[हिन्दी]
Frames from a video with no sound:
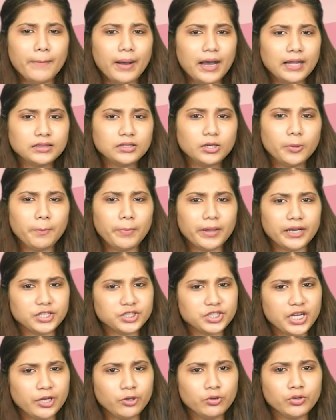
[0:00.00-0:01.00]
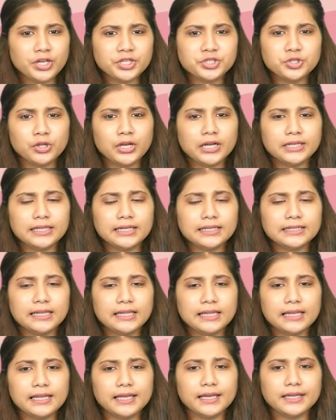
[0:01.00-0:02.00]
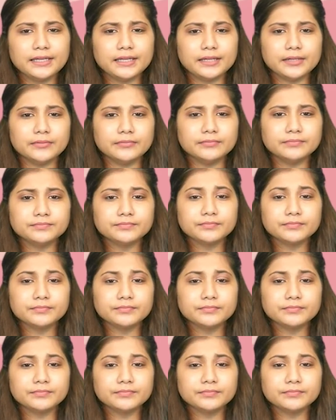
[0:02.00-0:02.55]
मात्र परेशानियों का झोला टांगने के लिए आई हैं